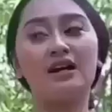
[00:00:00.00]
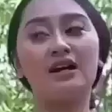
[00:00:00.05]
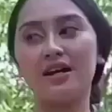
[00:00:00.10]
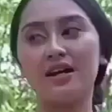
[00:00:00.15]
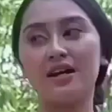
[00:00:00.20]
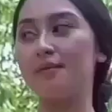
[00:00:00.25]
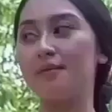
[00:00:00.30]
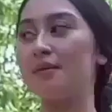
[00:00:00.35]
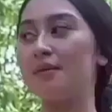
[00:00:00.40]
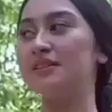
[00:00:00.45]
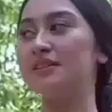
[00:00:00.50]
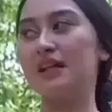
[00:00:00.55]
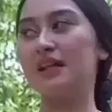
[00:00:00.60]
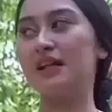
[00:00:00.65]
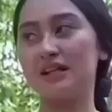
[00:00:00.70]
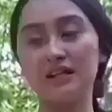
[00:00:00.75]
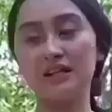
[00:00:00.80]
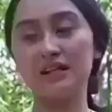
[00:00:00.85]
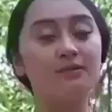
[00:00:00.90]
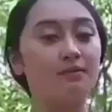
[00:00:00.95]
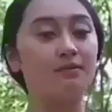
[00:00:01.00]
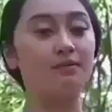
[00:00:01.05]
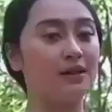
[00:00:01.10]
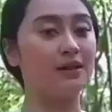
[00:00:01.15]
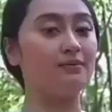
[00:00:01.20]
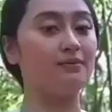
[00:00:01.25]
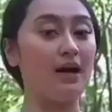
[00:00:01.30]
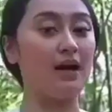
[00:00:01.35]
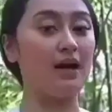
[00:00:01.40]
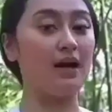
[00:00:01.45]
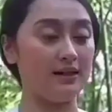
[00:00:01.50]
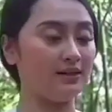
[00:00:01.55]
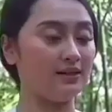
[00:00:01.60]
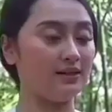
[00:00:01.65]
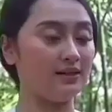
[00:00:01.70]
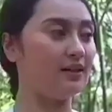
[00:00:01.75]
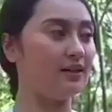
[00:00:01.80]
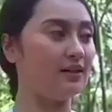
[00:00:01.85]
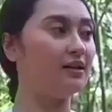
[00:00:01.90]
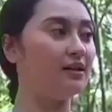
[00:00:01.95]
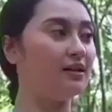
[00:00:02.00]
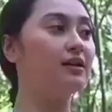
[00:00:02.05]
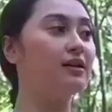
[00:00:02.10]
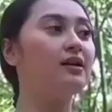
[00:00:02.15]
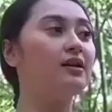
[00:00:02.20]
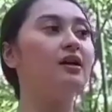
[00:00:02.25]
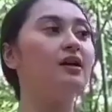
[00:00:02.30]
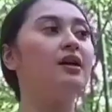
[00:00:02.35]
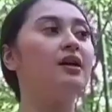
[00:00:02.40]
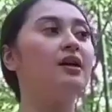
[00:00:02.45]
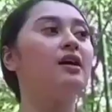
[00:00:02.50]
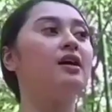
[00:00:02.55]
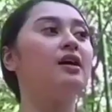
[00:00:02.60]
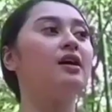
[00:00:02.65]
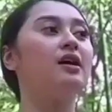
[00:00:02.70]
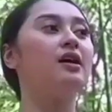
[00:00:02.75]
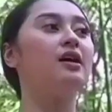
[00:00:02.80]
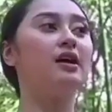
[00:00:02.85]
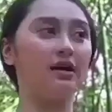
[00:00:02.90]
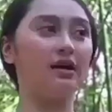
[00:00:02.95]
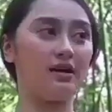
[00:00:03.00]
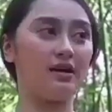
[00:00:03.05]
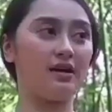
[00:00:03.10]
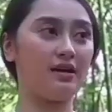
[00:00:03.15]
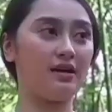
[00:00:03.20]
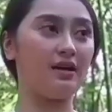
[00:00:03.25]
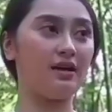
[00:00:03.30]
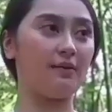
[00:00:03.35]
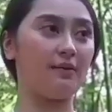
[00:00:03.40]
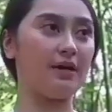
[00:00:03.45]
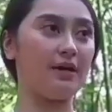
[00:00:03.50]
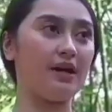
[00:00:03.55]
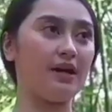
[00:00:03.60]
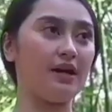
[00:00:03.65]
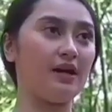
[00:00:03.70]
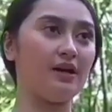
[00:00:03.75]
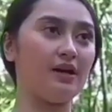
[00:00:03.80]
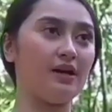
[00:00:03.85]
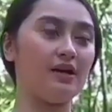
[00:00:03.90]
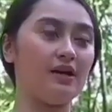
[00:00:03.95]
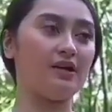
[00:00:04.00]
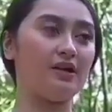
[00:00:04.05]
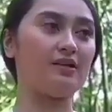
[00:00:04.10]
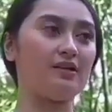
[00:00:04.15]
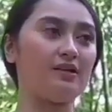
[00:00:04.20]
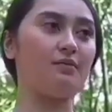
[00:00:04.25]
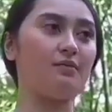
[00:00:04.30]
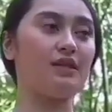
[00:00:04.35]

Java. Kebersamaan keduanya pun sempat heboh menjadi perbincangan di